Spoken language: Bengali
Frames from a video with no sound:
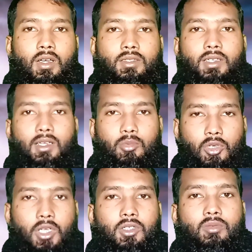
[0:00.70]
আসসালামু
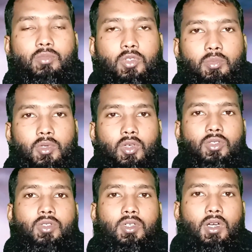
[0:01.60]
আলাইকুম সুপ্রিয়
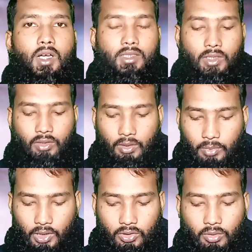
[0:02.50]
দর্শক আশা করি
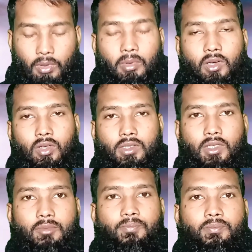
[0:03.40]
আপনারা সবাই ভালো
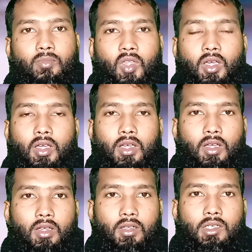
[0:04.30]
আছেন
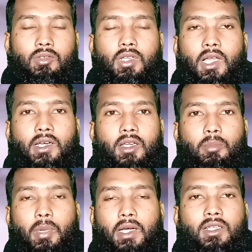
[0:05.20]
নিউজিল্যান্ডের
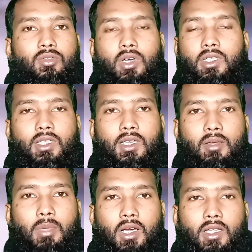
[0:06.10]
ব্যাটিং ঝড়ের দিনে
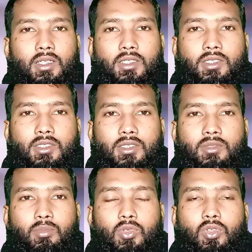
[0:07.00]
বাংলাদেশ
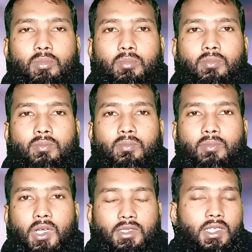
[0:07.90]
প্রথম
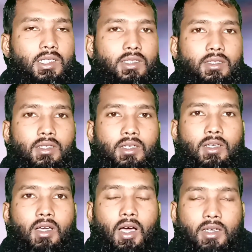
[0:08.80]
ম্যাচেই
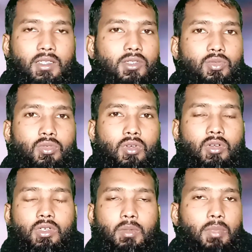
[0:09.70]
হার দিয়ে শুরু
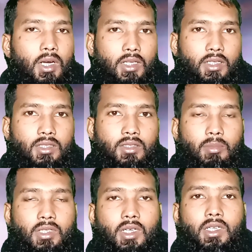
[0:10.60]
করলো টিম বাংলাদেশ
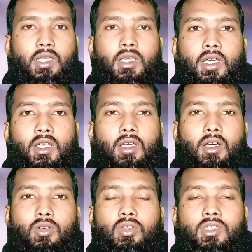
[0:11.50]
আমরা জানি
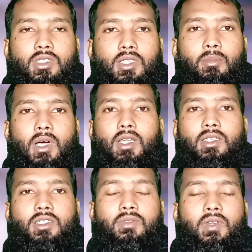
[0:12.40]
টসে জিতে
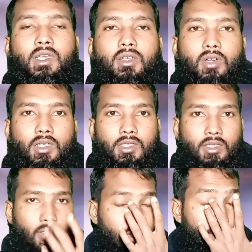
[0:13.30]
বাংলাদেশ ফিল্ডিং করার
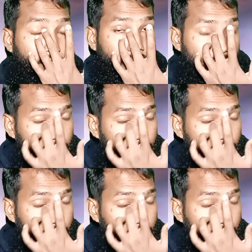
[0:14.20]
সিদ্ধান্ত নেই